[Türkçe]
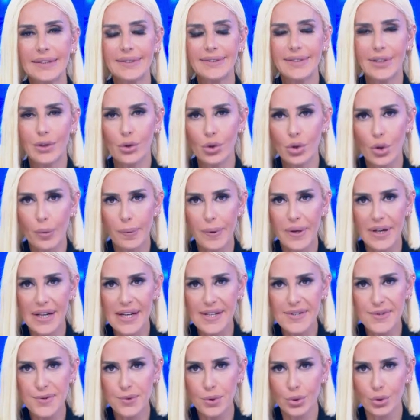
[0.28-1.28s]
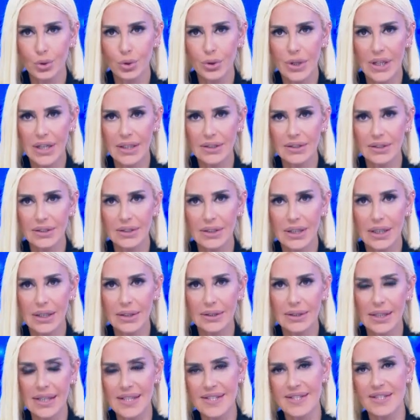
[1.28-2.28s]
terör operasyonunun ardından
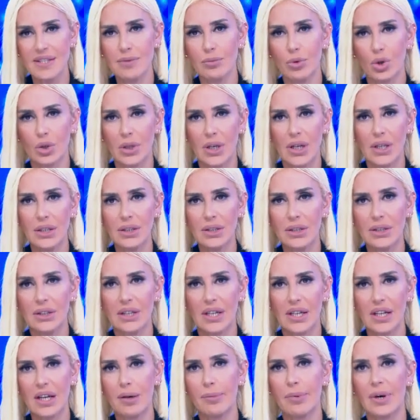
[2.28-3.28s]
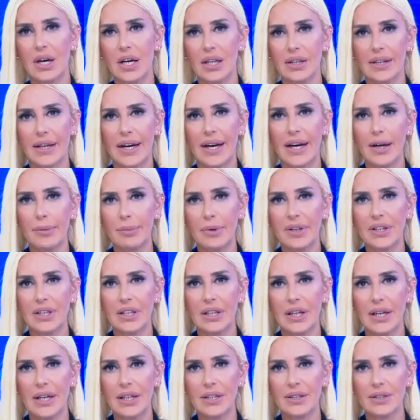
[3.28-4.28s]
teslim olan Karabağlı
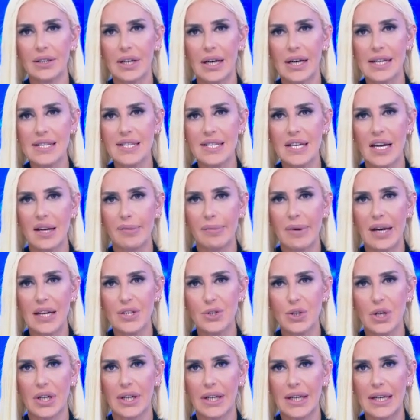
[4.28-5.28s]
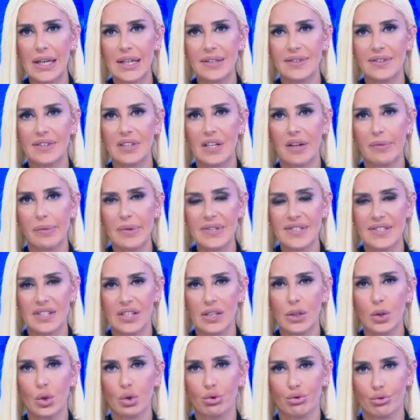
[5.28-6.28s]
Ermeniler Azerbaycan heyetiyle masaya
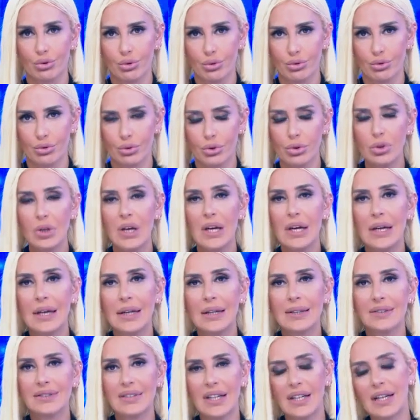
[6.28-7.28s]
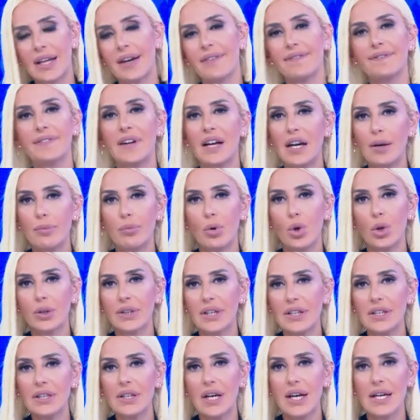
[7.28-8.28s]
oturdu. Taraflar
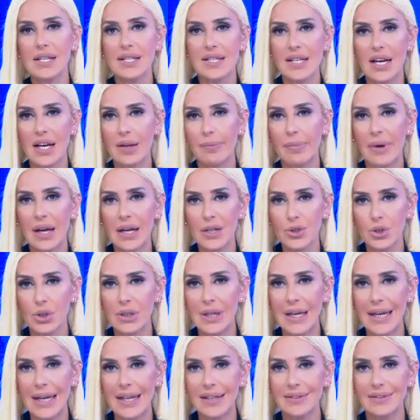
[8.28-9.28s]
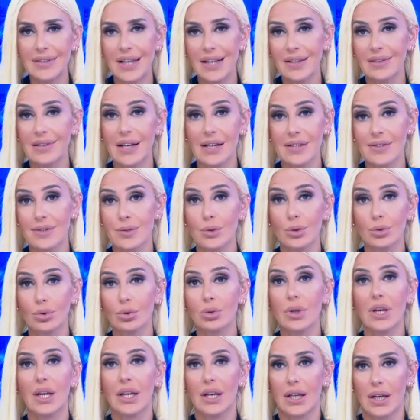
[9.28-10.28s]
bölgenin Azerbaycan'a entegrasyonunu
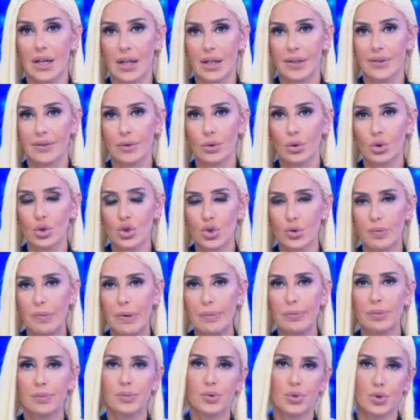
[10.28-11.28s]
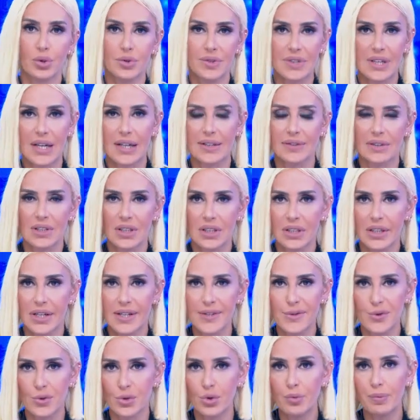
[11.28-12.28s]
ele aldı. Görüşme bir buçuk saat kadar
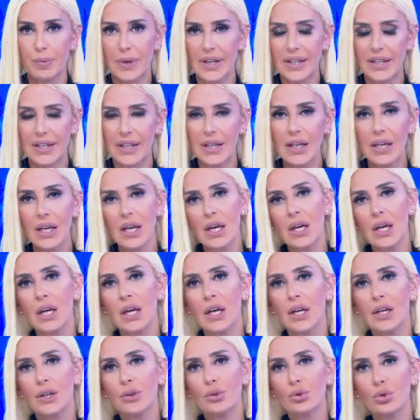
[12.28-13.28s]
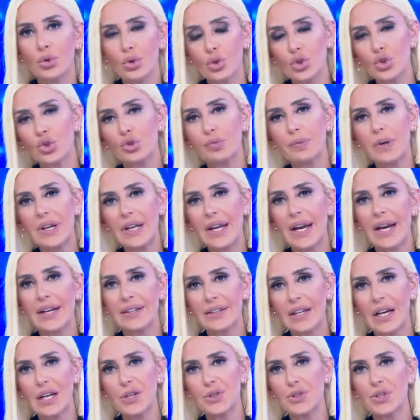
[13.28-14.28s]
sürdü. Peki
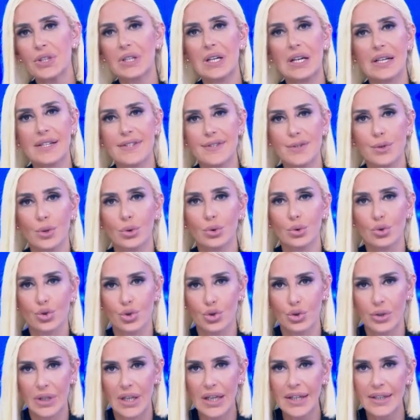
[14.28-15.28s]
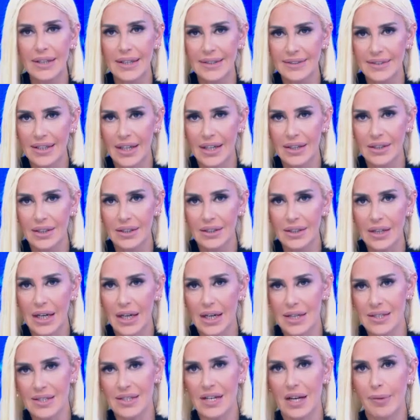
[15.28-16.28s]
görüşmelerden çıkan sonuç ne? Detayları
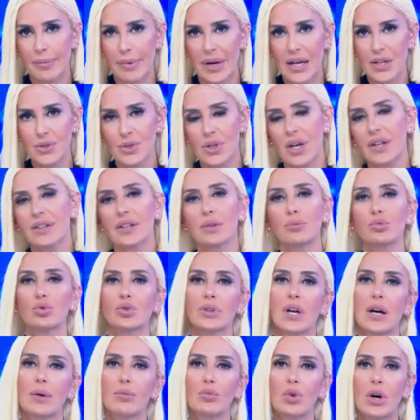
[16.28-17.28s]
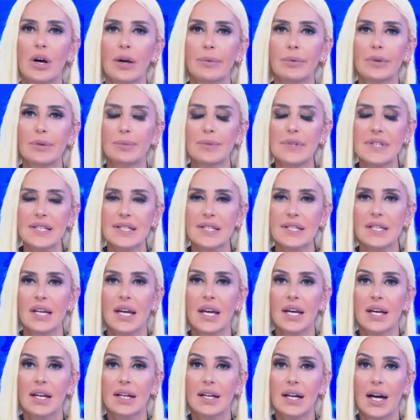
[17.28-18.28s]
Azerbaycan'da bulunan muhabirimiz
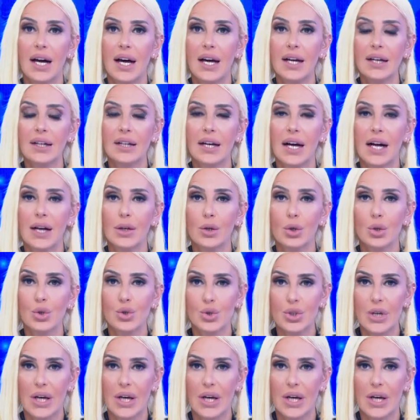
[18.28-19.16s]
Kaan Kalyoncu